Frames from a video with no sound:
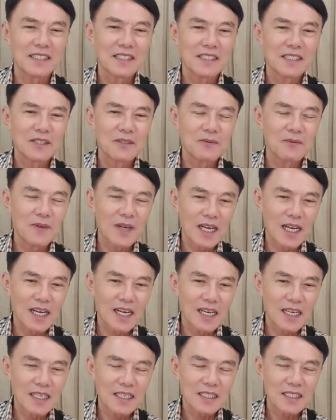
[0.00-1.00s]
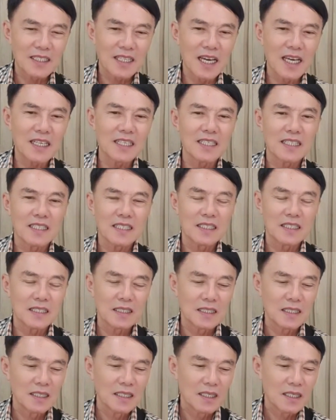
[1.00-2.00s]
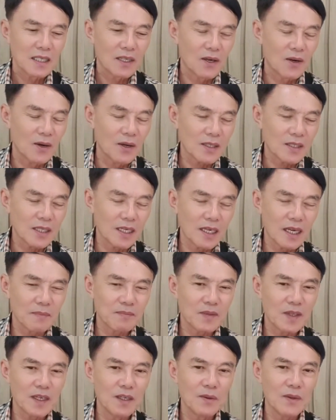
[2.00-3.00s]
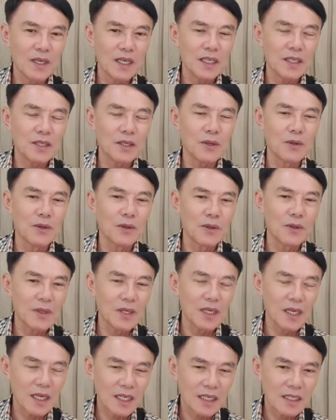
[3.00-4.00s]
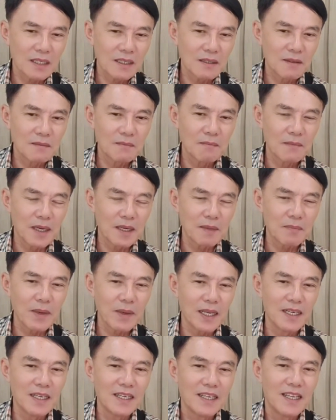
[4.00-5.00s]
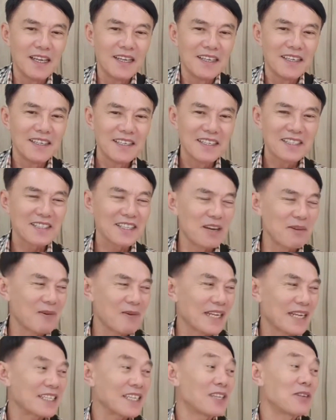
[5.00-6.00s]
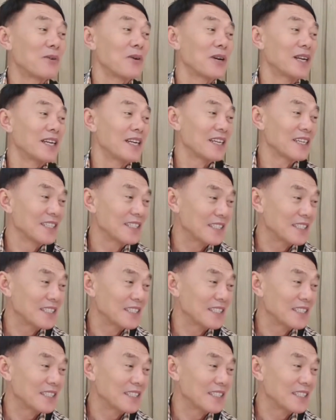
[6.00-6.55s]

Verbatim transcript: ว่าท่านขอสนับสนุนไอ้โจเนี่ยมันเป็นสวัตรสักคนหนึ่ง